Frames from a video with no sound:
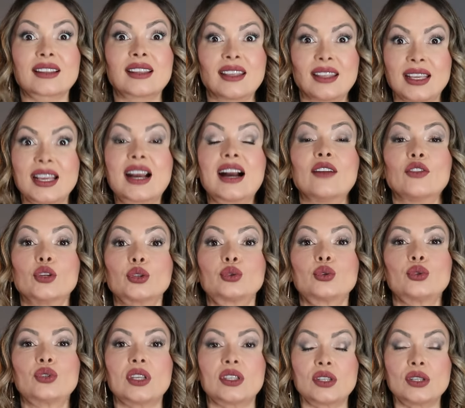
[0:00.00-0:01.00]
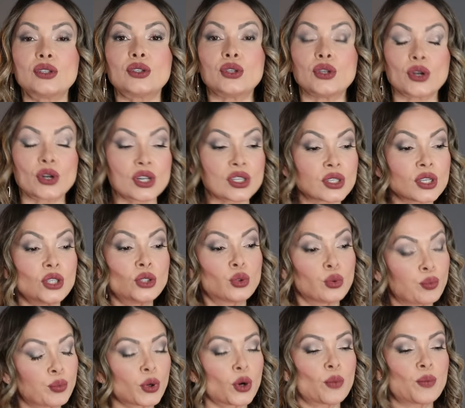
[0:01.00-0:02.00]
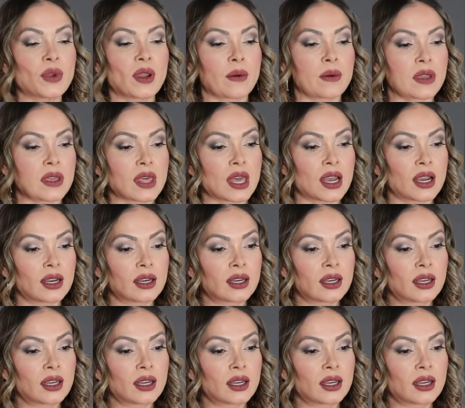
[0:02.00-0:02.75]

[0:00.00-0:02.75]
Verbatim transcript: dedicando tus decisiones y tu propia vida.